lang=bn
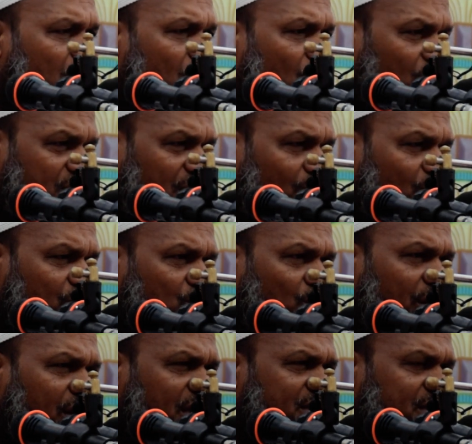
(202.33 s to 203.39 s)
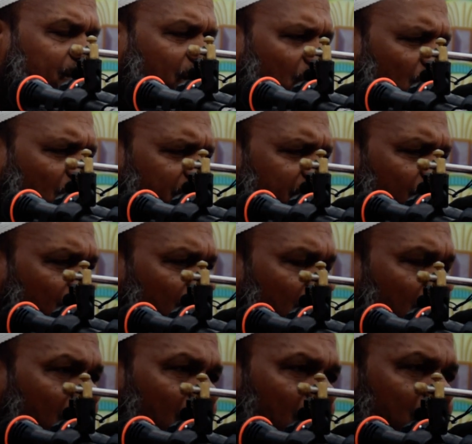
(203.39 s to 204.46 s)
কথা মনে ধরে রাখতে পারো না কেন
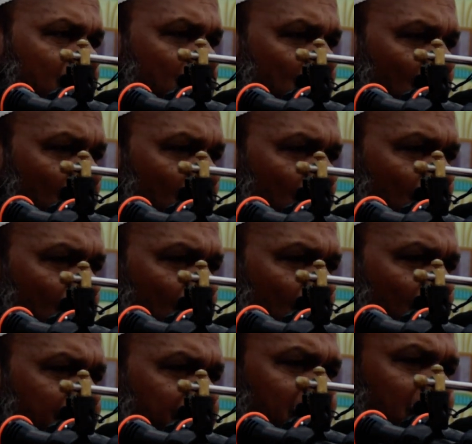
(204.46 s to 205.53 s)
দুই